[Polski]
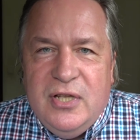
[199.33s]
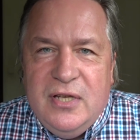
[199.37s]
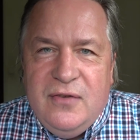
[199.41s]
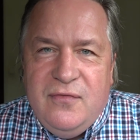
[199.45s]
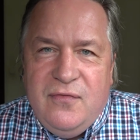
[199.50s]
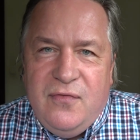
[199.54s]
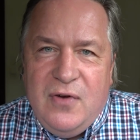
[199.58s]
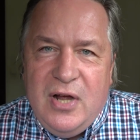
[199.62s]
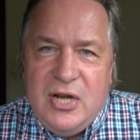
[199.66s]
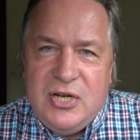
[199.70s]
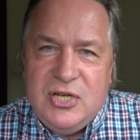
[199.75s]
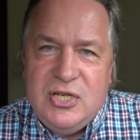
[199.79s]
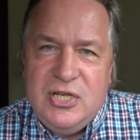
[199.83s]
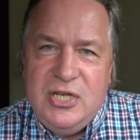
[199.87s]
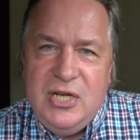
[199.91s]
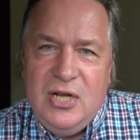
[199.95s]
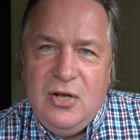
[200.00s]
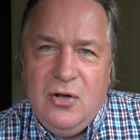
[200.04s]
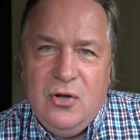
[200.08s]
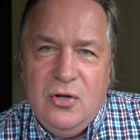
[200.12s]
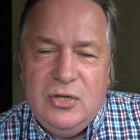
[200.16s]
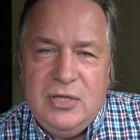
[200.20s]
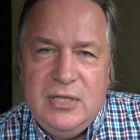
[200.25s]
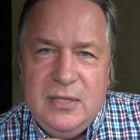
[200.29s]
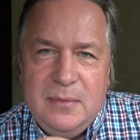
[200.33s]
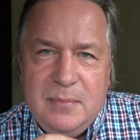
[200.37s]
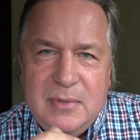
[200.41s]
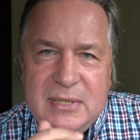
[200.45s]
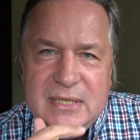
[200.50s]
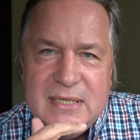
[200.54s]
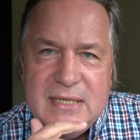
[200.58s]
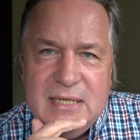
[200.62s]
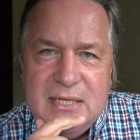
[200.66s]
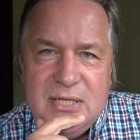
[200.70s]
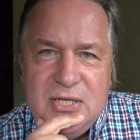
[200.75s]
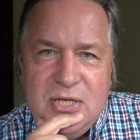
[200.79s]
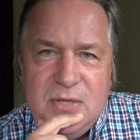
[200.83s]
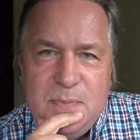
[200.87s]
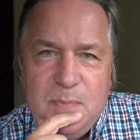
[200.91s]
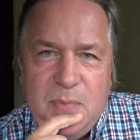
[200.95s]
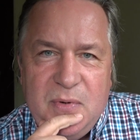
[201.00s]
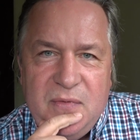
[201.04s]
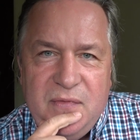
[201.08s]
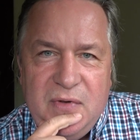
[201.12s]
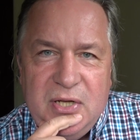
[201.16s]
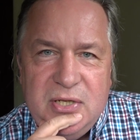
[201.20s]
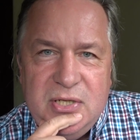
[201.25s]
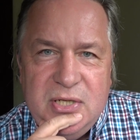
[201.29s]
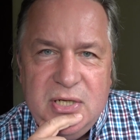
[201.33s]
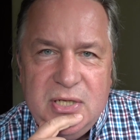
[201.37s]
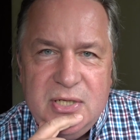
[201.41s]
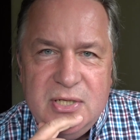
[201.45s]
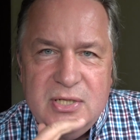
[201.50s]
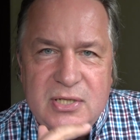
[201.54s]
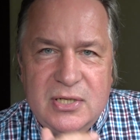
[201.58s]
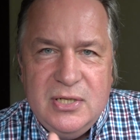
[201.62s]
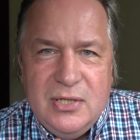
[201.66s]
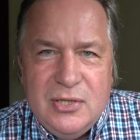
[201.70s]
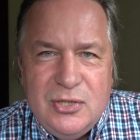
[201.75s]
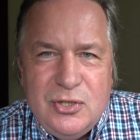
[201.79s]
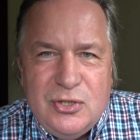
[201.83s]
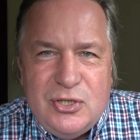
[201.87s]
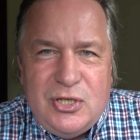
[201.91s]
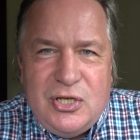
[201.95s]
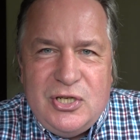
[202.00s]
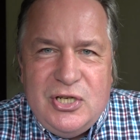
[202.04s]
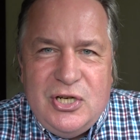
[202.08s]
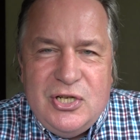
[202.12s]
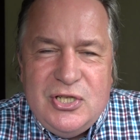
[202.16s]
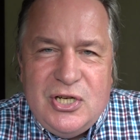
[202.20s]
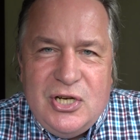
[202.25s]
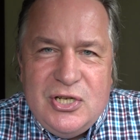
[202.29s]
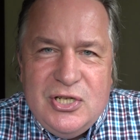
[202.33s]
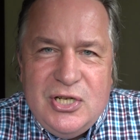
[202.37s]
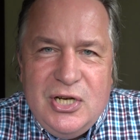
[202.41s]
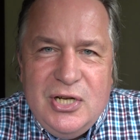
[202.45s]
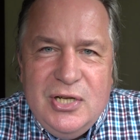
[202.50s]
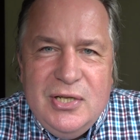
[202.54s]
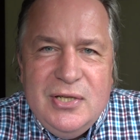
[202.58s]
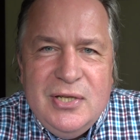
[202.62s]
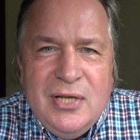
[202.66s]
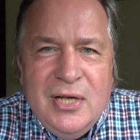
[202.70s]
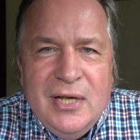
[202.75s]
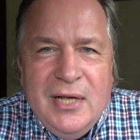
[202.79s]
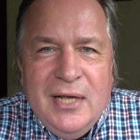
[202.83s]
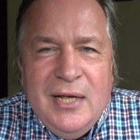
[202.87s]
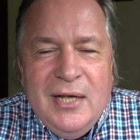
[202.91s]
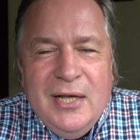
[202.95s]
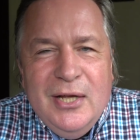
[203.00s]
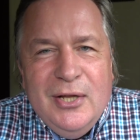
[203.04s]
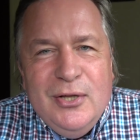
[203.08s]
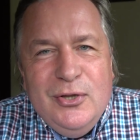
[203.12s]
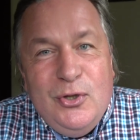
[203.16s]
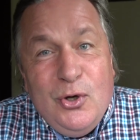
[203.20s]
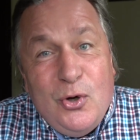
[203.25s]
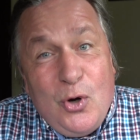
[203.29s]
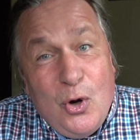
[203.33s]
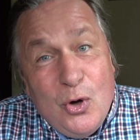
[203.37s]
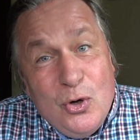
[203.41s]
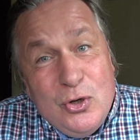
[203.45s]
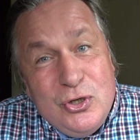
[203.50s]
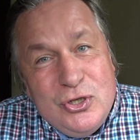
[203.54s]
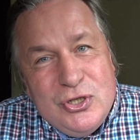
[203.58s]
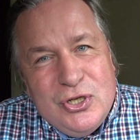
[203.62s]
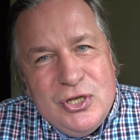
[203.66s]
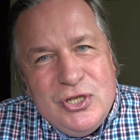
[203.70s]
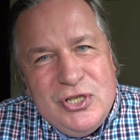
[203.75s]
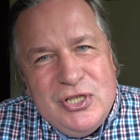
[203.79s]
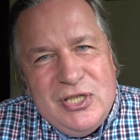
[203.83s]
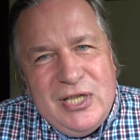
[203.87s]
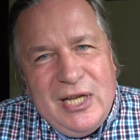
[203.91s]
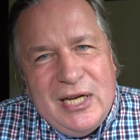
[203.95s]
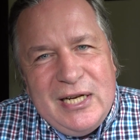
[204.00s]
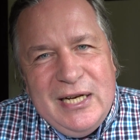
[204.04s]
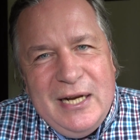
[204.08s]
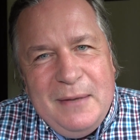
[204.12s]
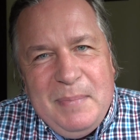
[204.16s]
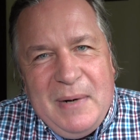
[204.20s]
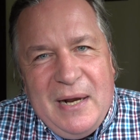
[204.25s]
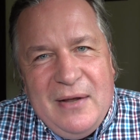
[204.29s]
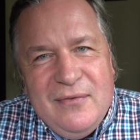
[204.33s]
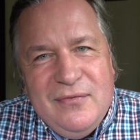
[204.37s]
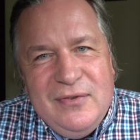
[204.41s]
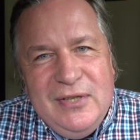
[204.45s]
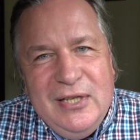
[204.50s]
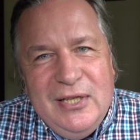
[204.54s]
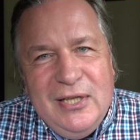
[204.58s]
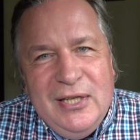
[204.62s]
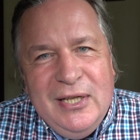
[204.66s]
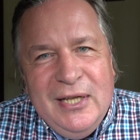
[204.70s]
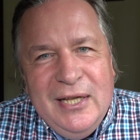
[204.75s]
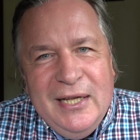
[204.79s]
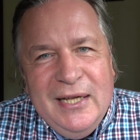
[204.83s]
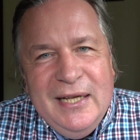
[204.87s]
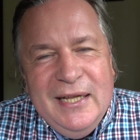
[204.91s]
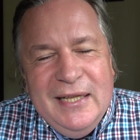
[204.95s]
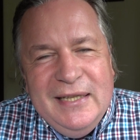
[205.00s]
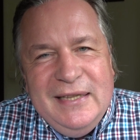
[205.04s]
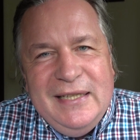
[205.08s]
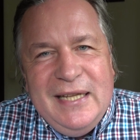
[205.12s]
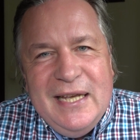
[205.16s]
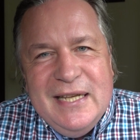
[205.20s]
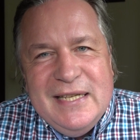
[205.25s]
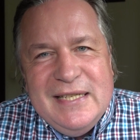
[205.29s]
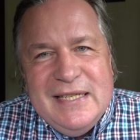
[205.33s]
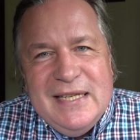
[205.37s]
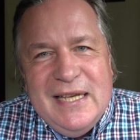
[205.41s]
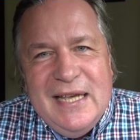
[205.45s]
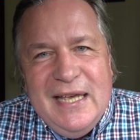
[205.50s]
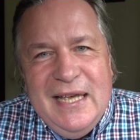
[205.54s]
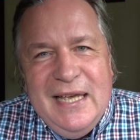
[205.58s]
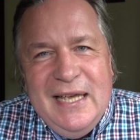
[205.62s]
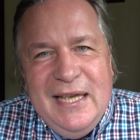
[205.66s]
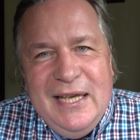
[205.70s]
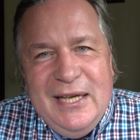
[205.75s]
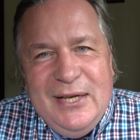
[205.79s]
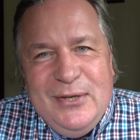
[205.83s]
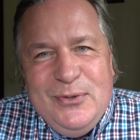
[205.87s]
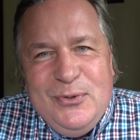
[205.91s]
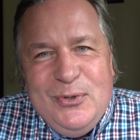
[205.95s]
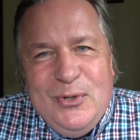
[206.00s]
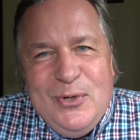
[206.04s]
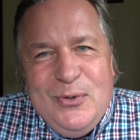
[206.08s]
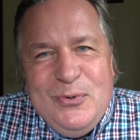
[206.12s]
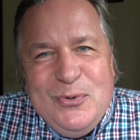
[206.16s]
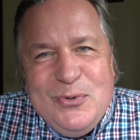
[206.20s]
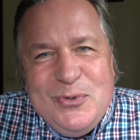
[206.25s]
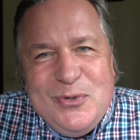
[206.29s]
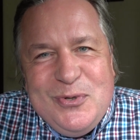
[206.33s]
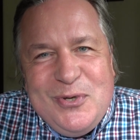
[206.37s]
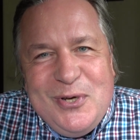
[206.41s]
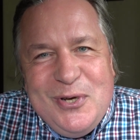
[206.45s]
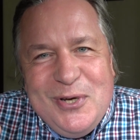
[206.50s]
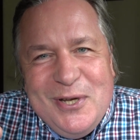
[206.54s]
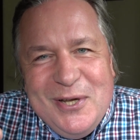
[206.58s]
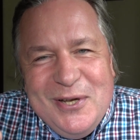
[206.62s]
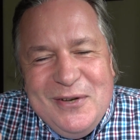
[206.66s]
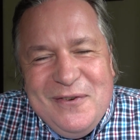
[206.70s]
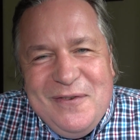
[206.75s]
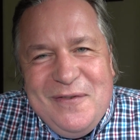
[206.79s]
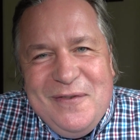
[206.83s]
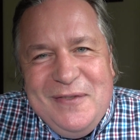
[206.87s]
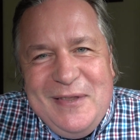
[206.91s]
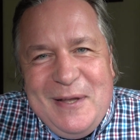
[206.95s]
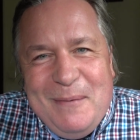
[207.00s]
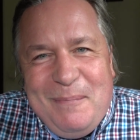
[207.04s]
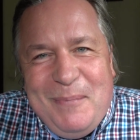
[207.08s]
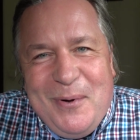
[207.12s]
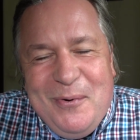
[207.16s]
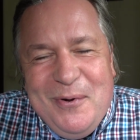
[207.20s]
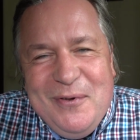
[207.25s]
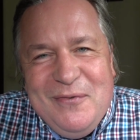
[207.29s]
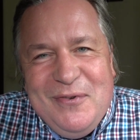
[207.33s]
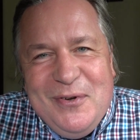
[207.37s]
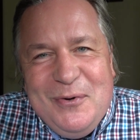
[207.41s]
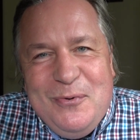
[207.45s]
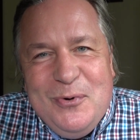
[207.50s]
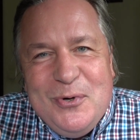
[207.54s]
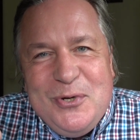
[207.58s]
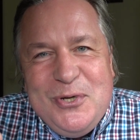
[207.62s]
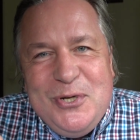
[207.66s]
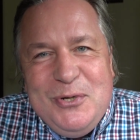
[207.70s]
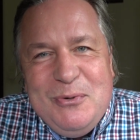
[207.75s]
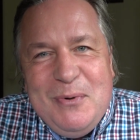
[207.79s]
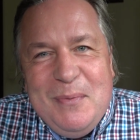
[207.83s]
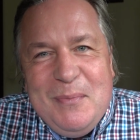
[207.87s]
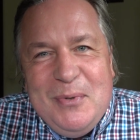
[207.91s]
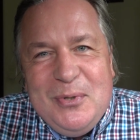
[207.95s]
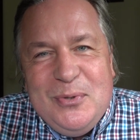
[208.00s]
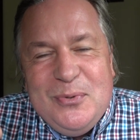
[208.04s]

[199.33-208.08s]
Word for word: No i właśnie o tym chcę dziś powiedzieć, troszeczkę szerzej, dokończyć tak naprawdę tezę, którą już na poły wygłosiłem.